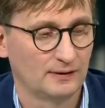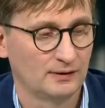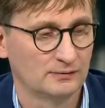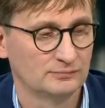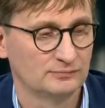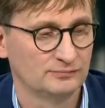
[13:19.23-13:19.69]

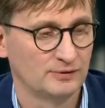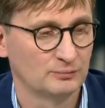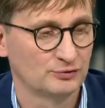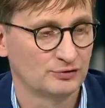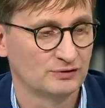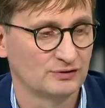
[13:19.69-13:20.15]
ähm, wir
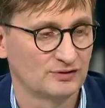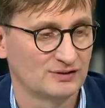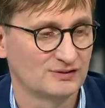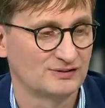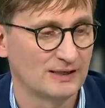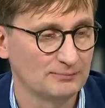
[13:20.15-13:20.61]
müssen das
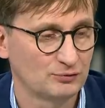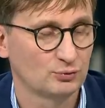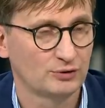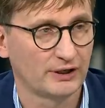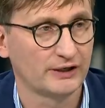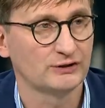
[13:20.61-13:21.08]
gesamte
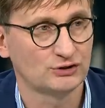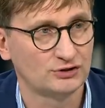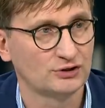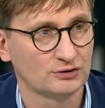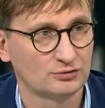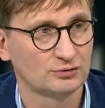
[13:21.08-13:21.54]
ukrainische
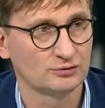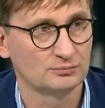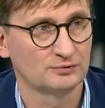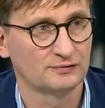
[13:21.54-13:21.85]
Territorium